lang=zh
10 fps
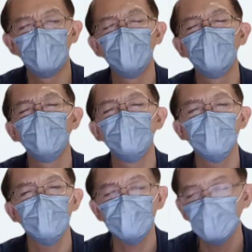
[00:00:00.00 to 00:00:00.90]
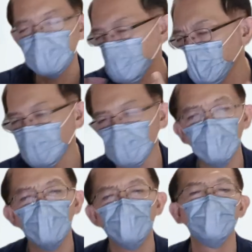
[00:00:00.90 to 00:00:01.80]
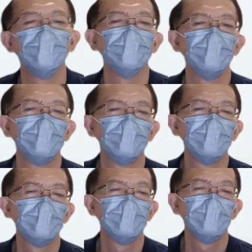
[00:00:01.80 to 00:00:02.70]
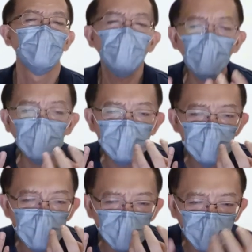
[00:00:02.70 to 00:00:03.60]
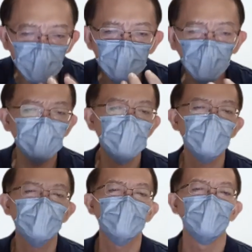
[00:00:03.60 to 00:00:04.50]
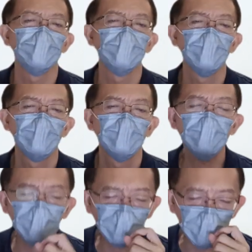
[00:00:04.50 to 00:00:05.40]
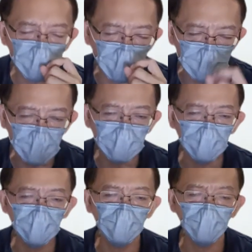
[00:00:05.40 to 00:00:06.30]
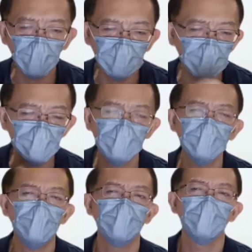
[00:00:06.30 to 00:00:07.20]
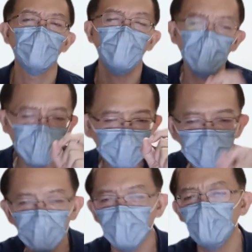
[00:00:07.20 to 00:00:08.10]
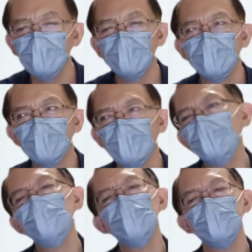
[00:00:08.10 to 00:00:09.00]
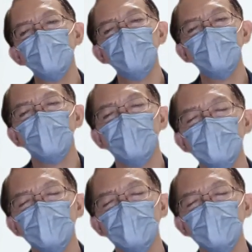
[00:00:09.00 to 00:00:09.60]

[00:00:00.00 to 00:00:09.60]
部分呢，其实不是很高的。关键在非保证值。那它非保证的部分，万一它做不到，万一它是零，那你也没办法把它